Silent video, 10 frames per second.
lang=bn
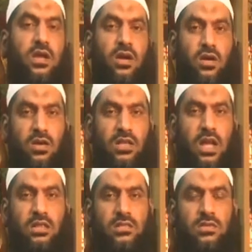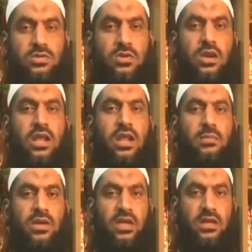অর্থাৎ শরীরে
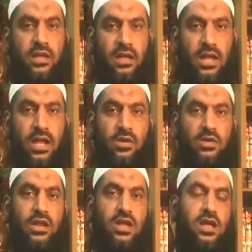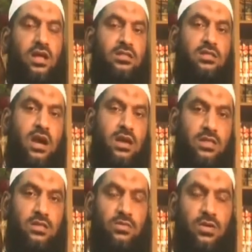নাপাকি থেকে গেল কিনা
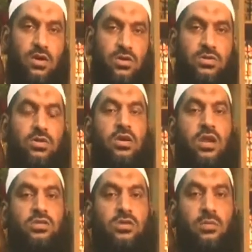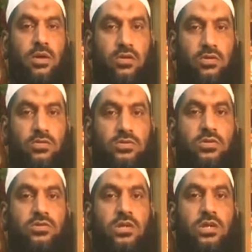তাহারাত অর্জন করার সময়ও উজু
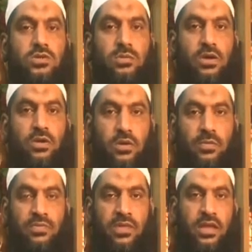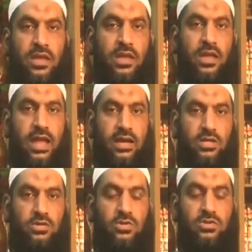গোসলের সময়ও একটা
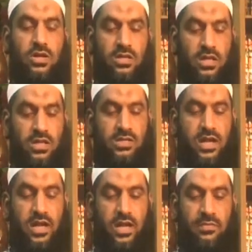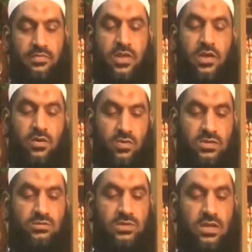সংশয় থেকে যায়
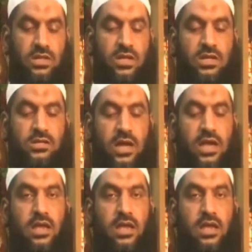ওয়াসপসা থেকে যায়